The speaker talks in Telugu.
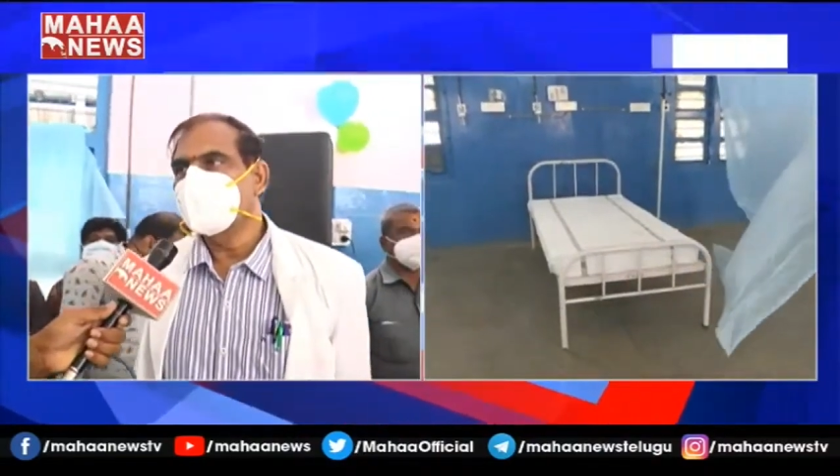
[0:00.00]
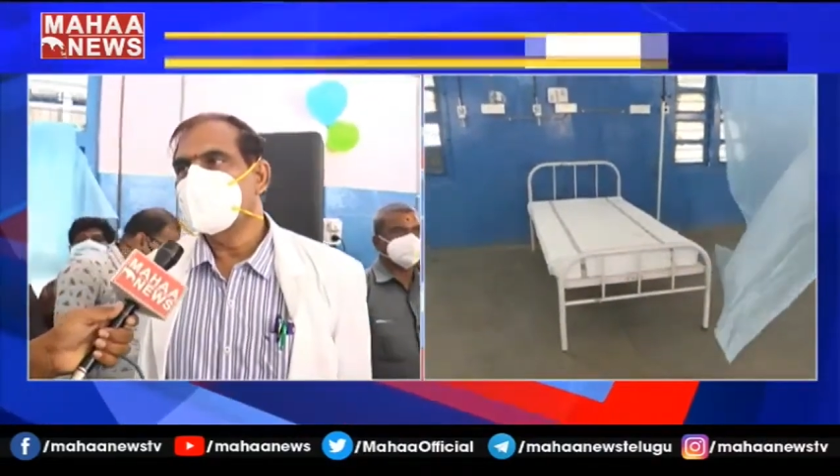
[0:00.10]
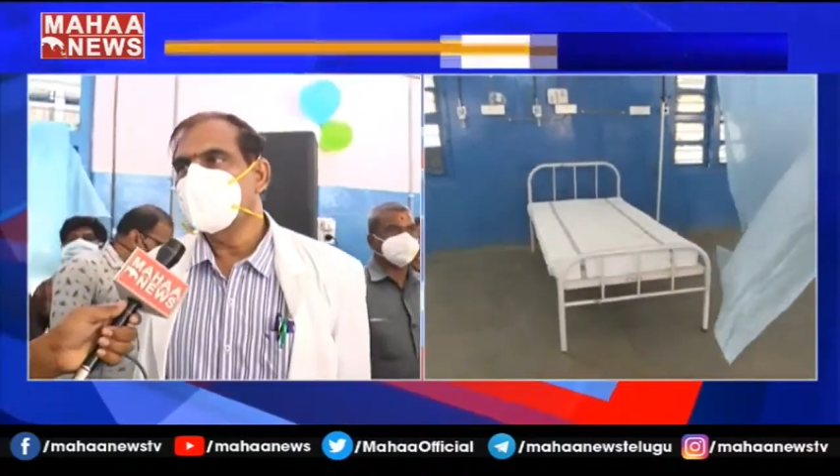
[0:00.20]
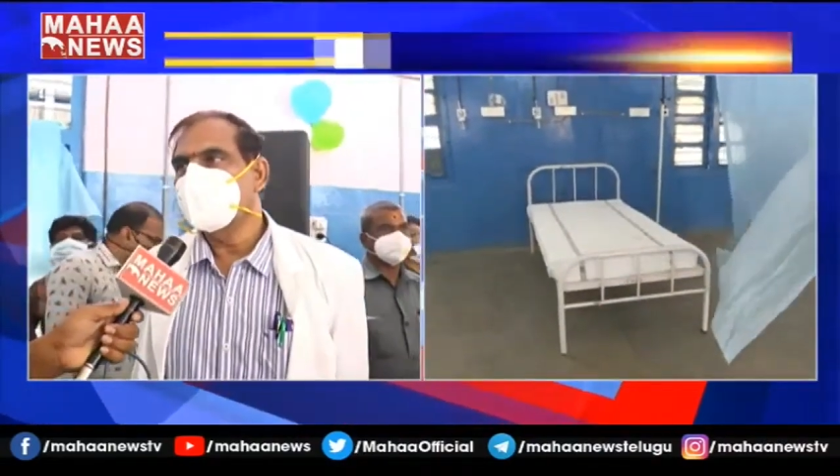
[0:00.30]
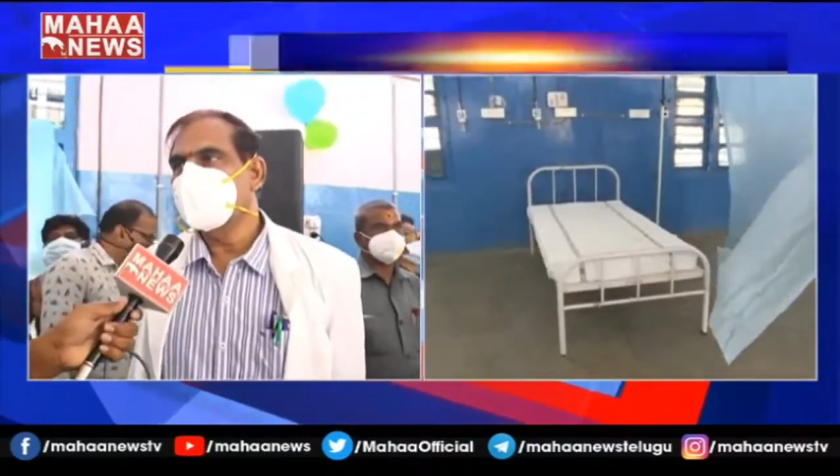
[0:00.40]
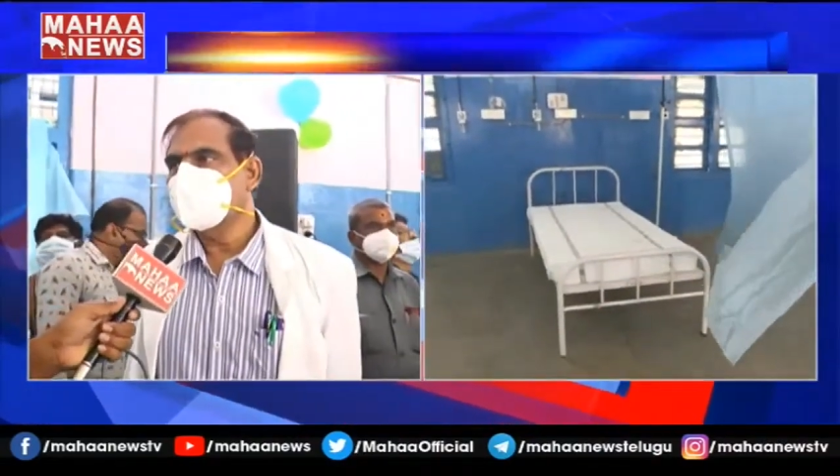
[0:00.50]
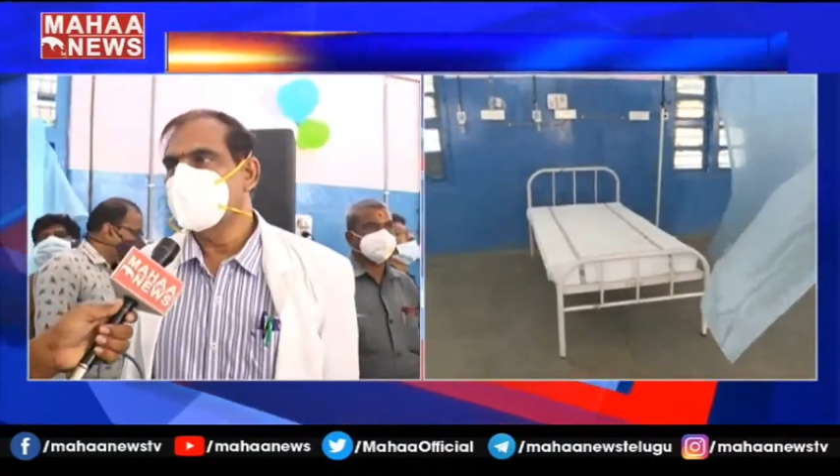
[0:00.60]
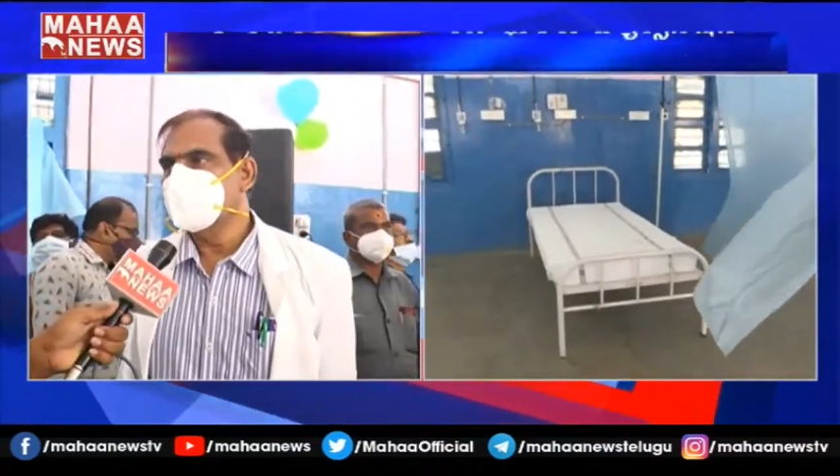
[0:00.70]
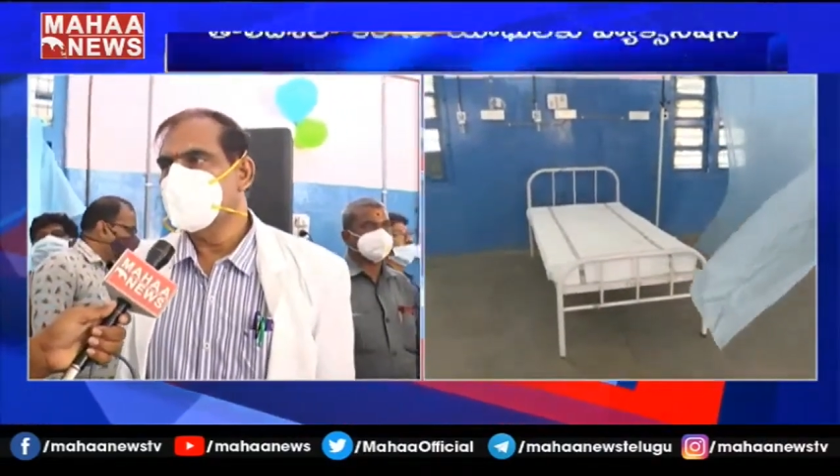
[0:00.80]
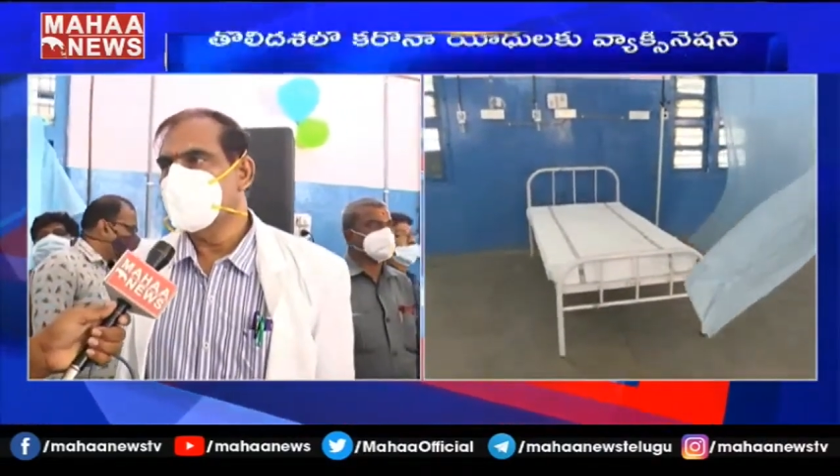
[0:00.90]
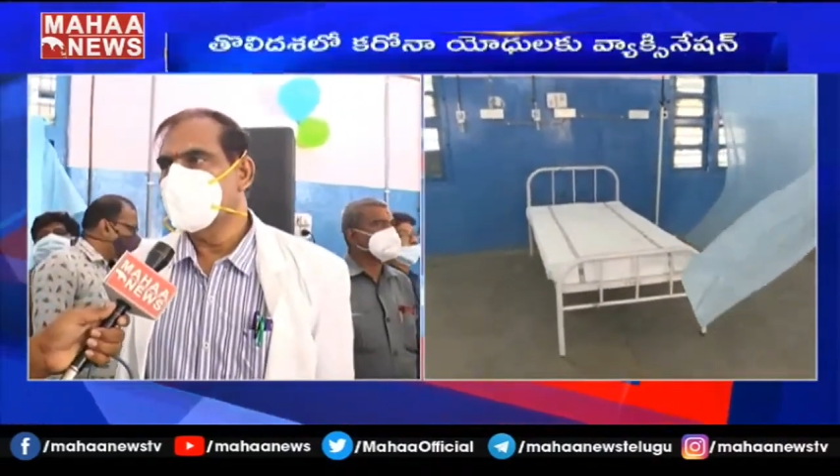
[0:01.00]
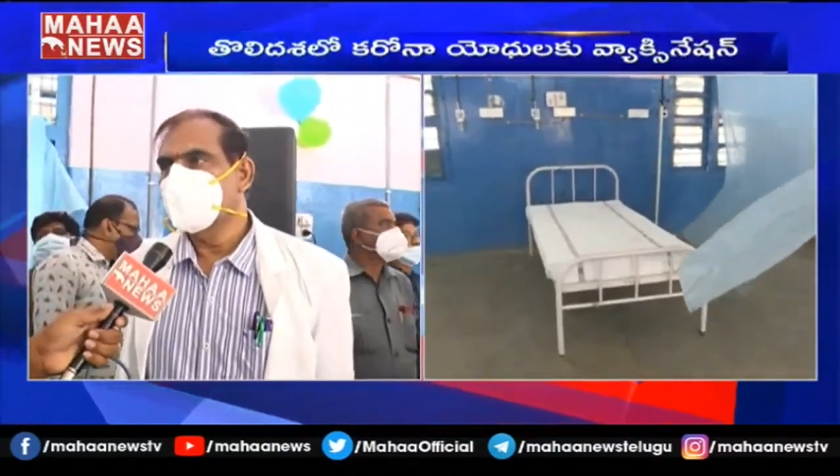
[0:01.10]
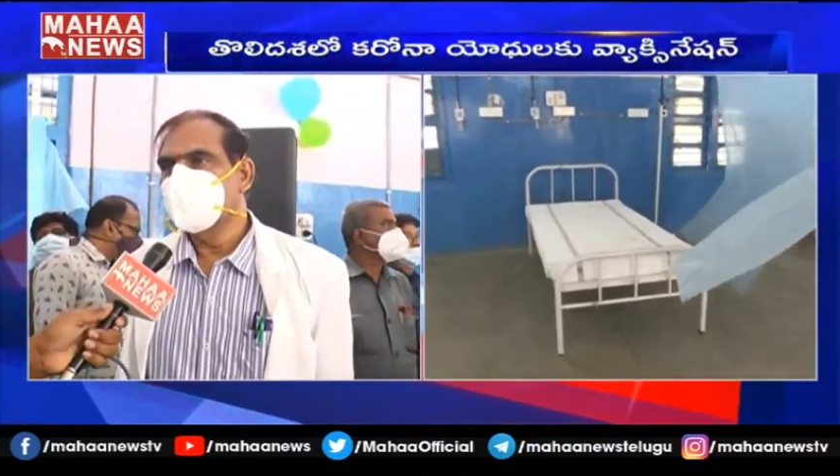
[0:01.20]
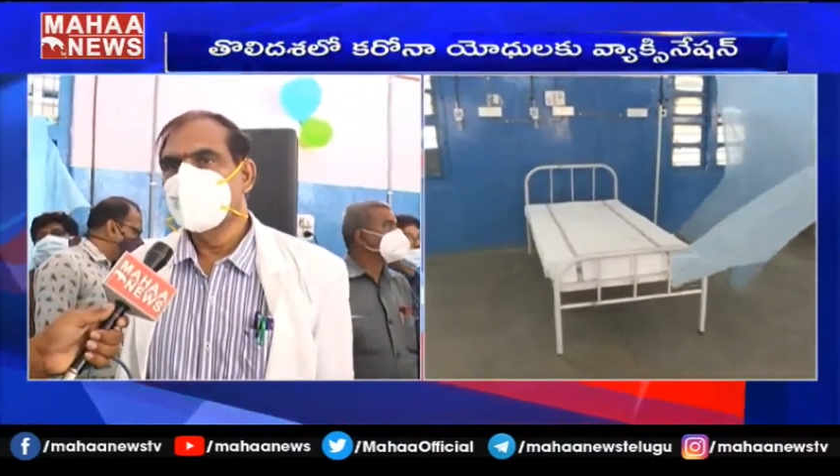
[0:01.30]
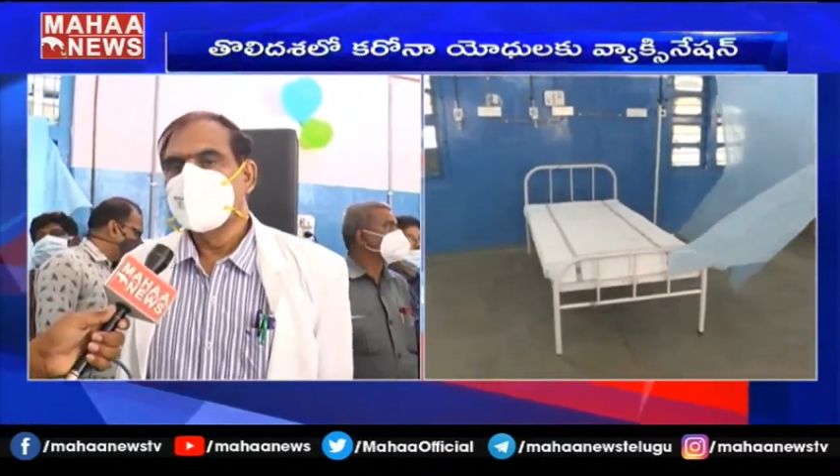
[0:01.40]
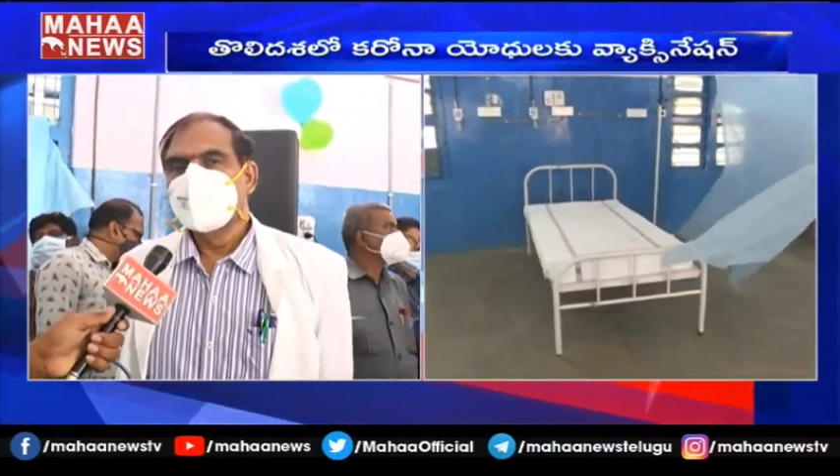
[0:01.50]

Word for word: నిండిన వారికి వేస్తున్నాము